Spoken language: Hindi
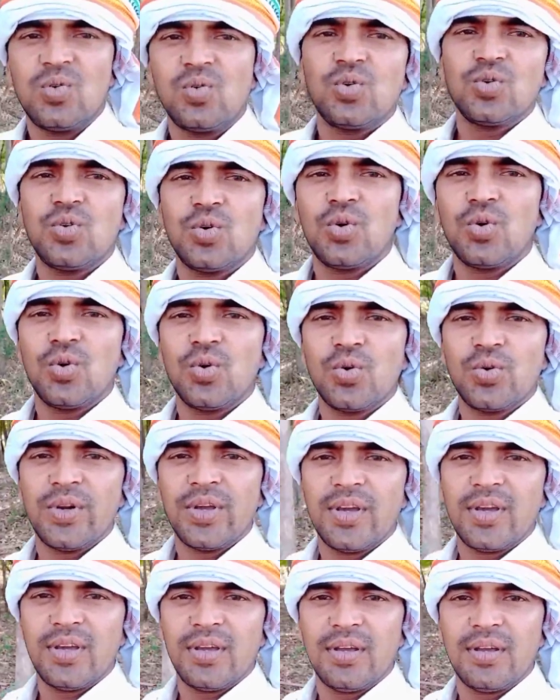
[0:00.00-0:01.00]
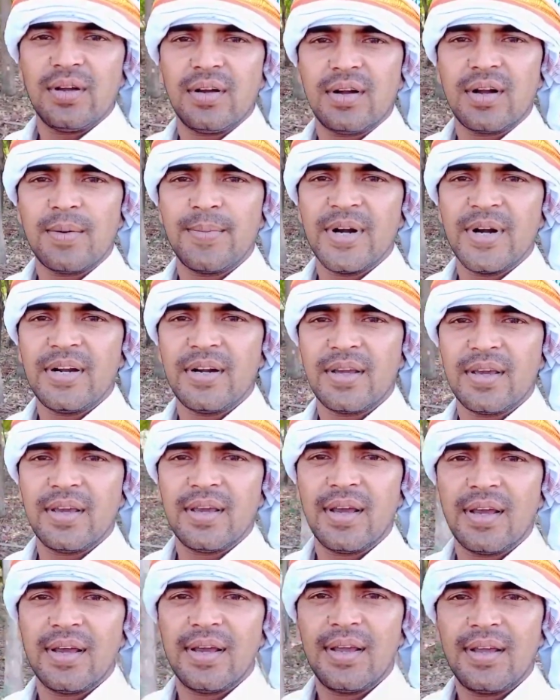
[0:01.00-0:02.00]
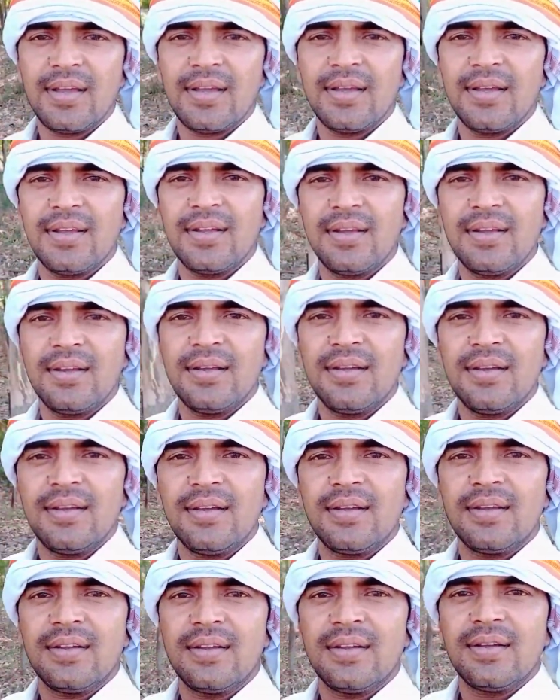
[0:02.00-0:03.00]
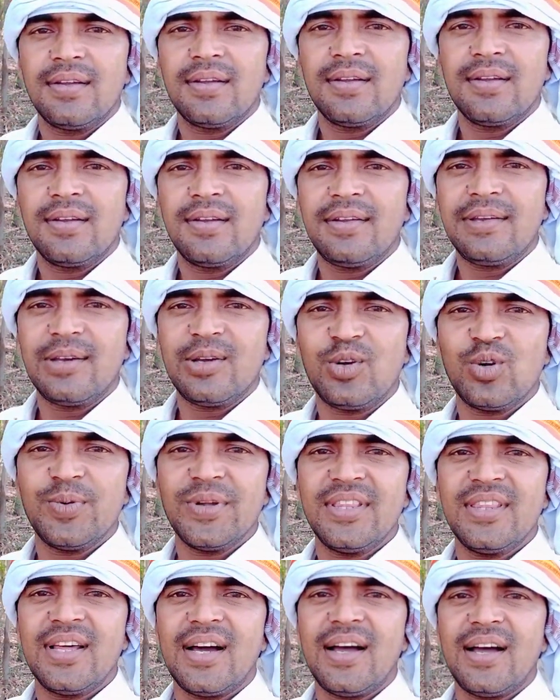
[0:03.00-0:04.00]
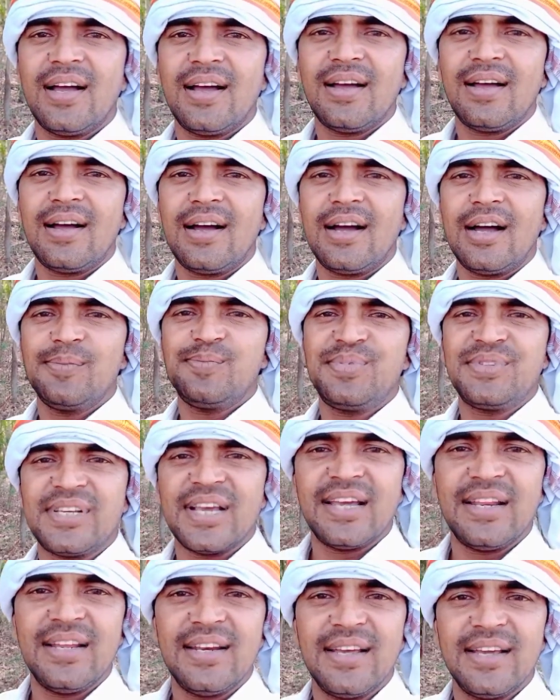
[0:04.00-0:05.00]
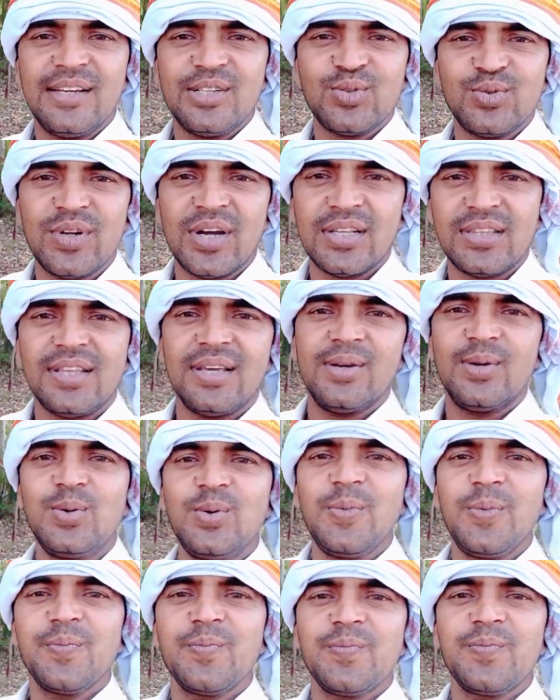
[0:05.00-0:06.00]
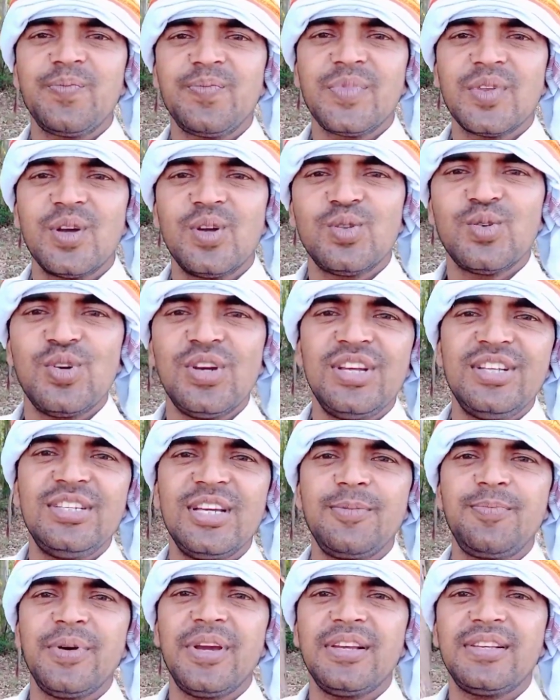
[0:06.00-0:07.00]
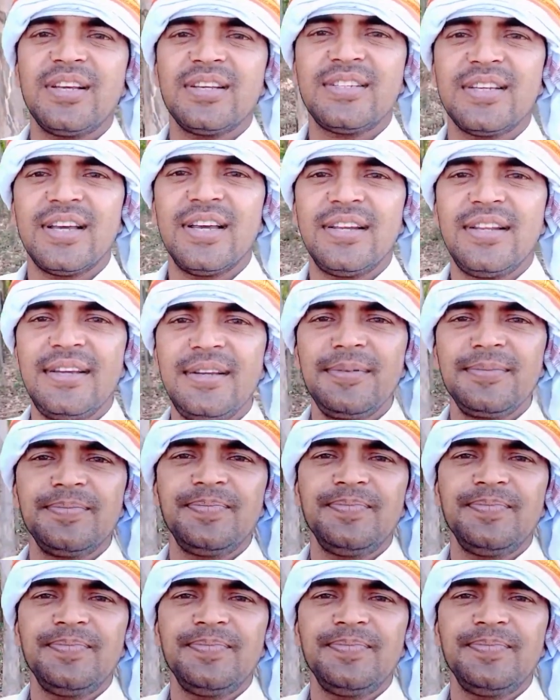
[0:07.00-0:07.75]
कुछ लोगों ने कमेंट किया है कि गोविंदा आप शायरी नहीं सुनाते हो तो लीजिए पेश है शायरी